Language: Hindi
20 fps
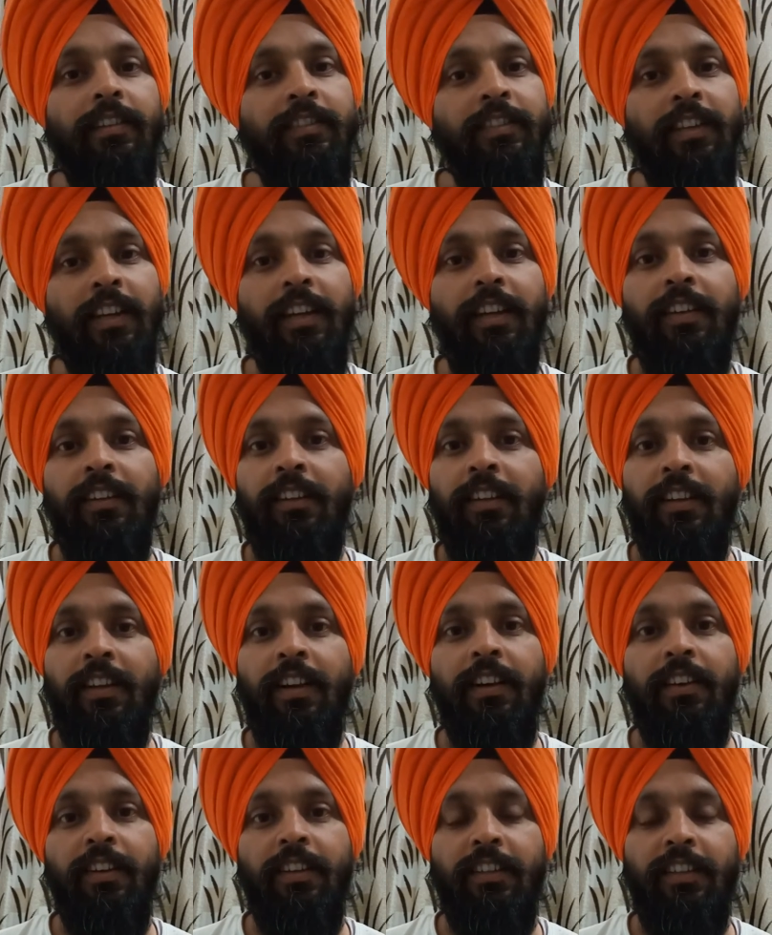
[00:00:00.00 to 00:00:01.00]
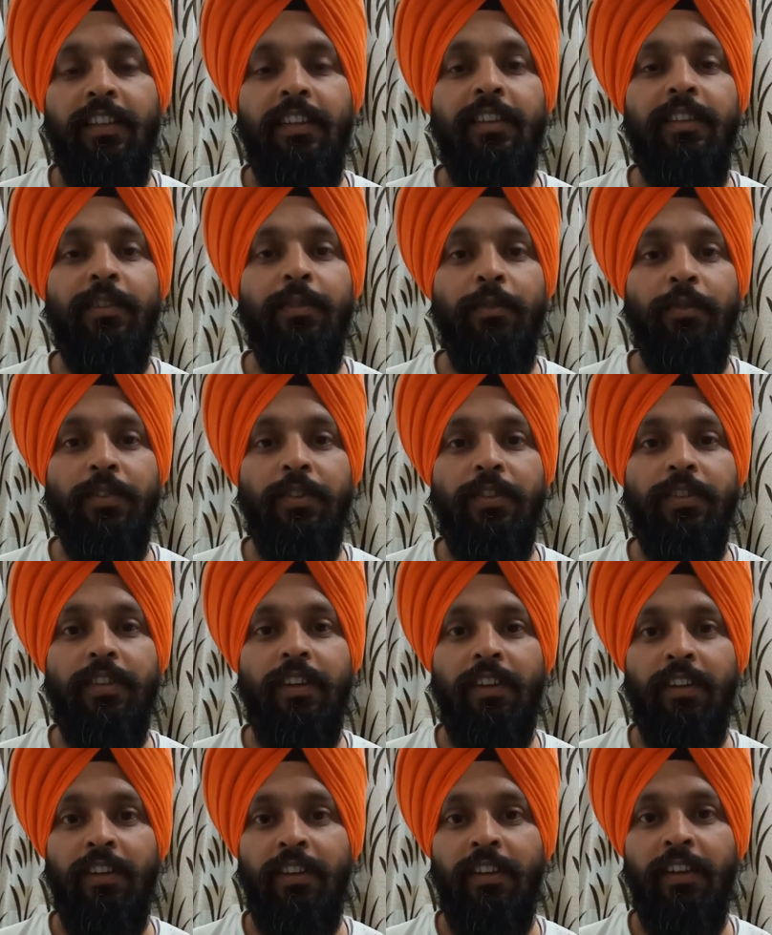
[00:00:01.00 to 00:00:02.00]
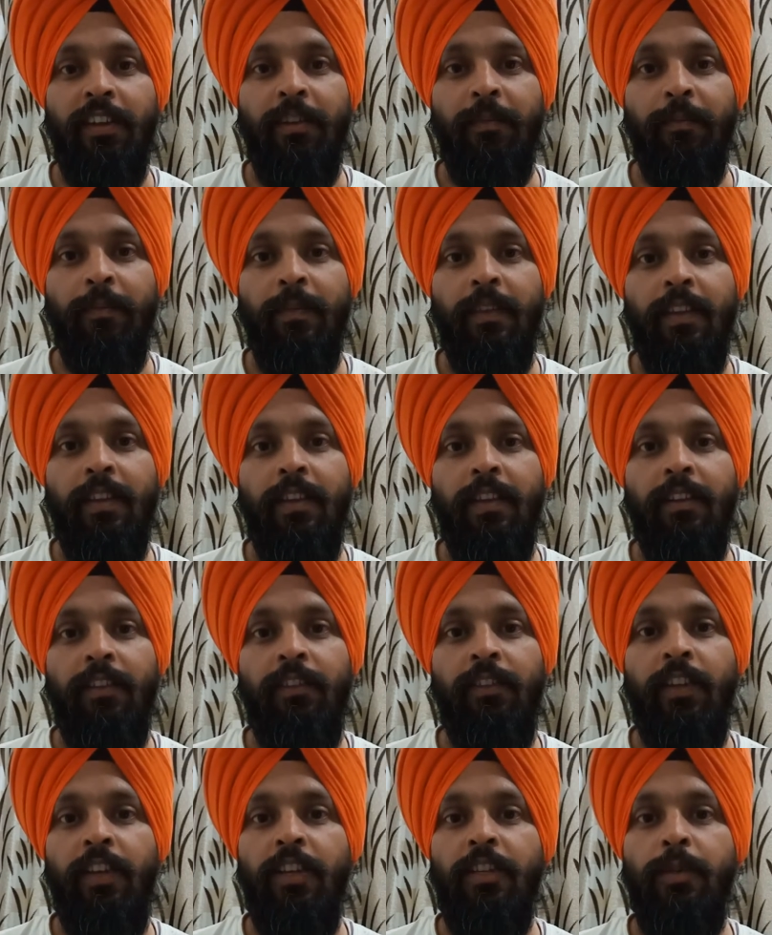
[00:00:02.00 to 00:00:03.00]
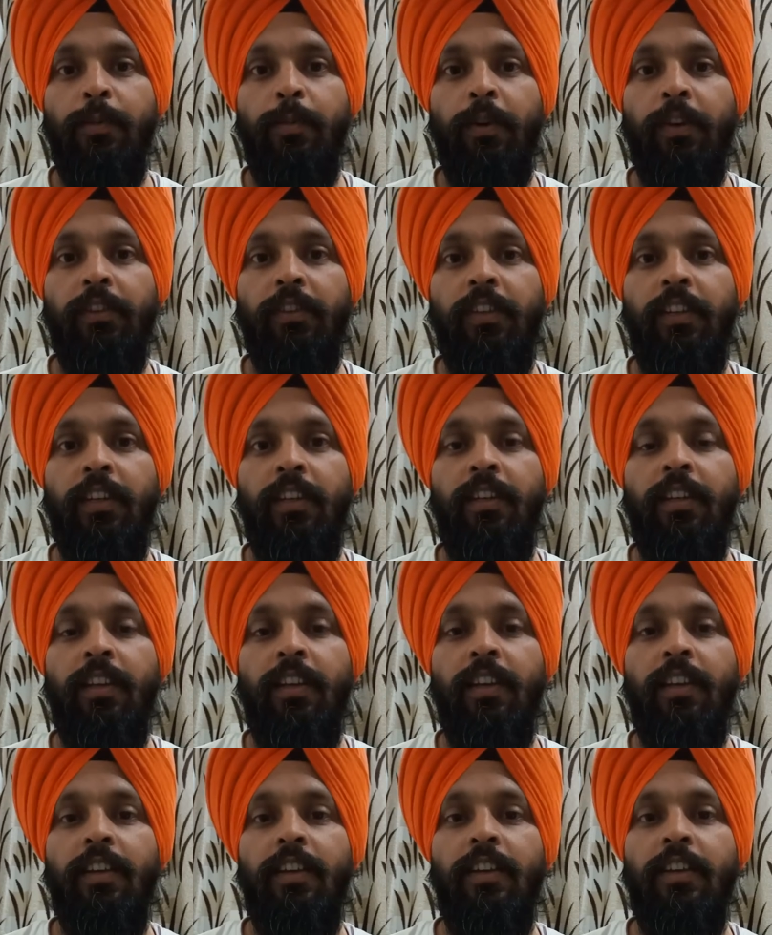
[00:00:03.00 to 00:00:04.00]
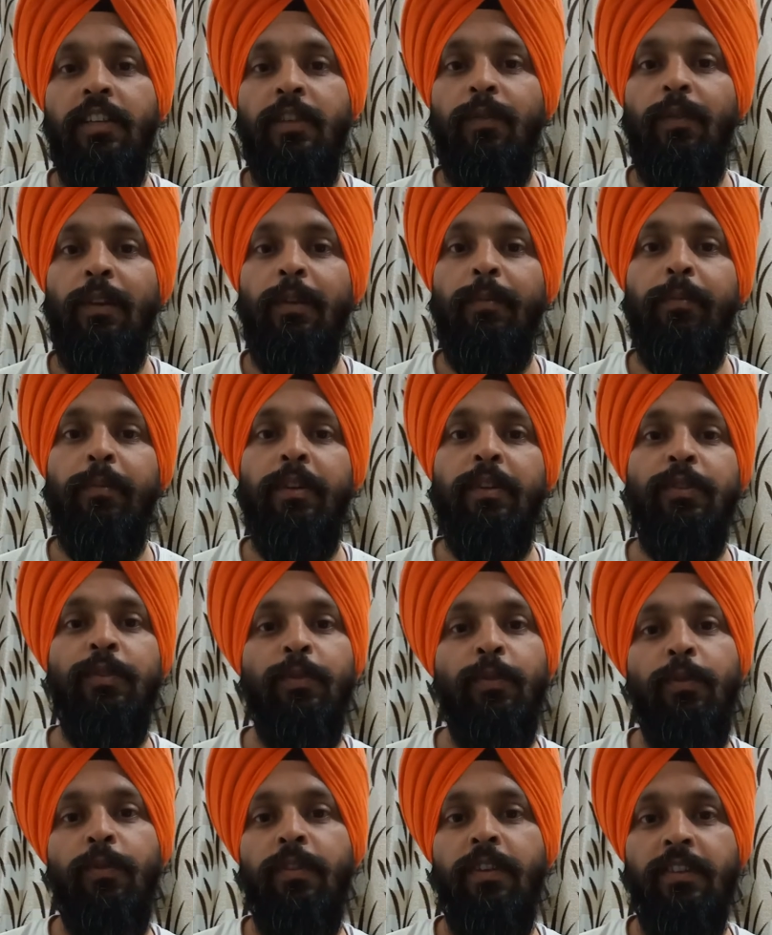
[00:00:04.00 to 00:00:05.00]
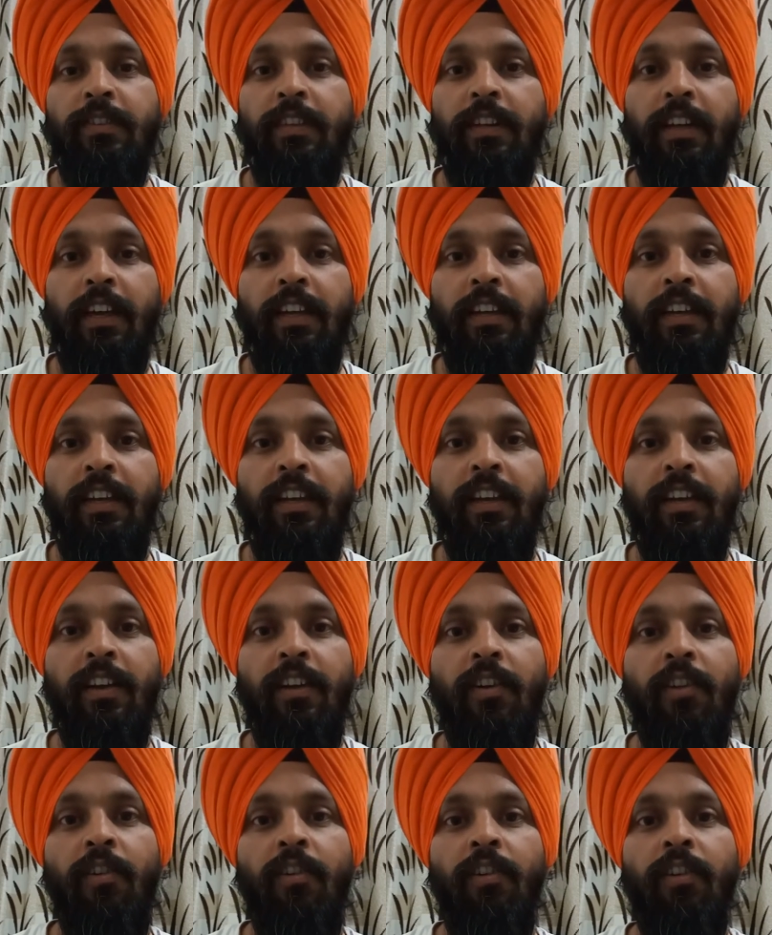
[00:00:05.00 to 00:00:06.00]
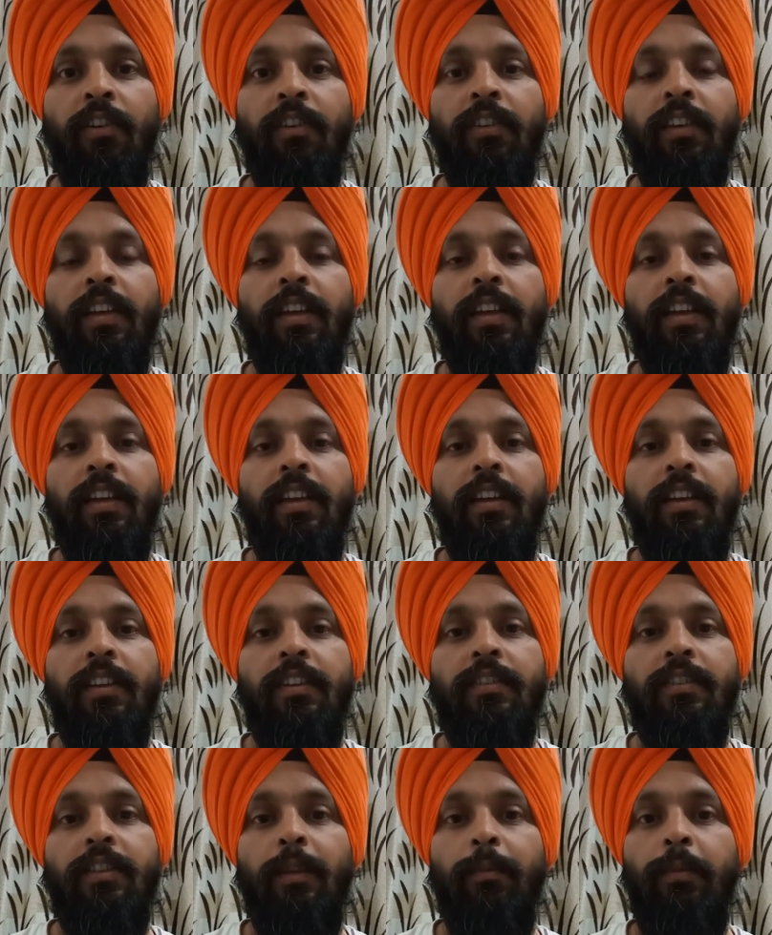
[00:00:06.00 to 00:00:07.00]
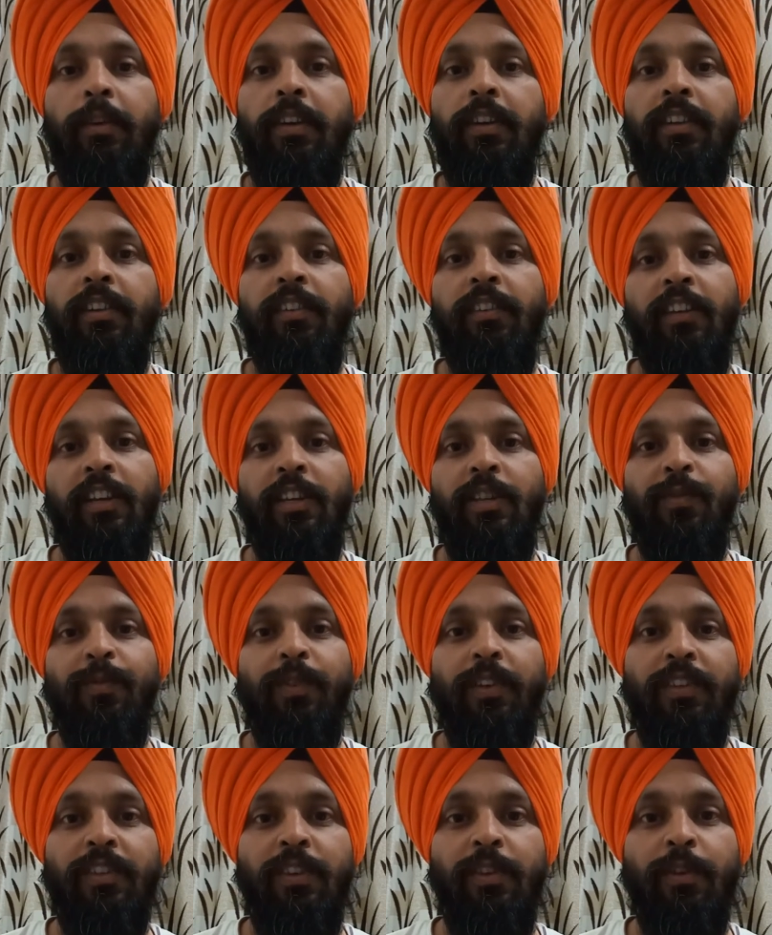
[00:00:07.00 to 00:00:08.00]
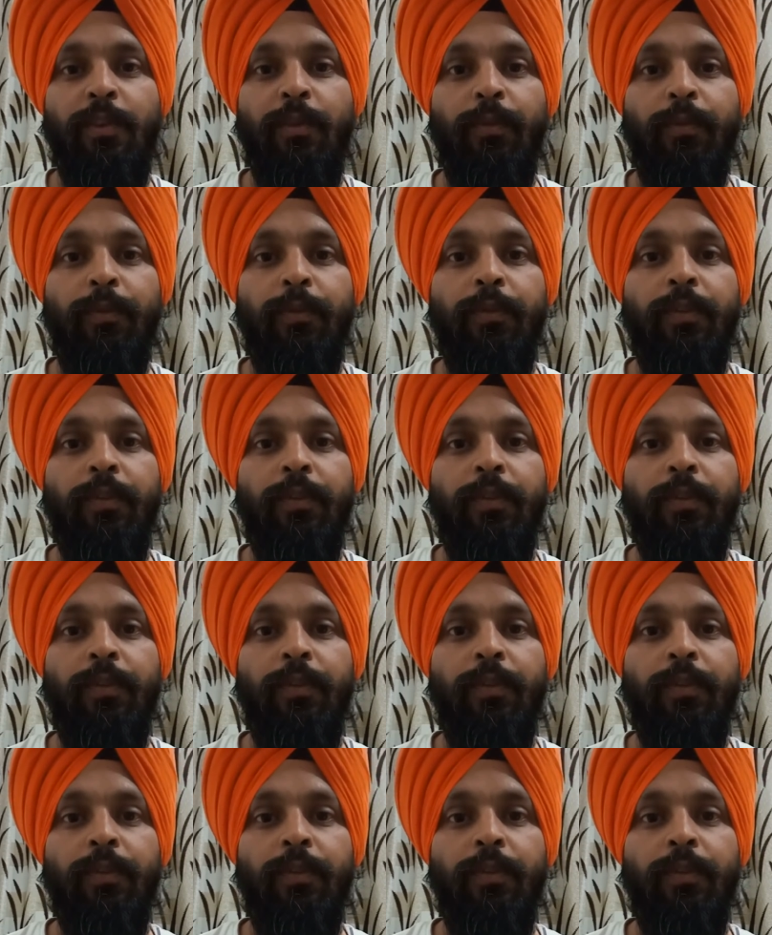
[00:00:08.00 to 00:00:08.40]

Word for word: ये दिखाने की कोशिश कर रहे हैं देशभक्ति इस फिल्म में ज़रूर नज़र आएगी और सभी देशवासियों को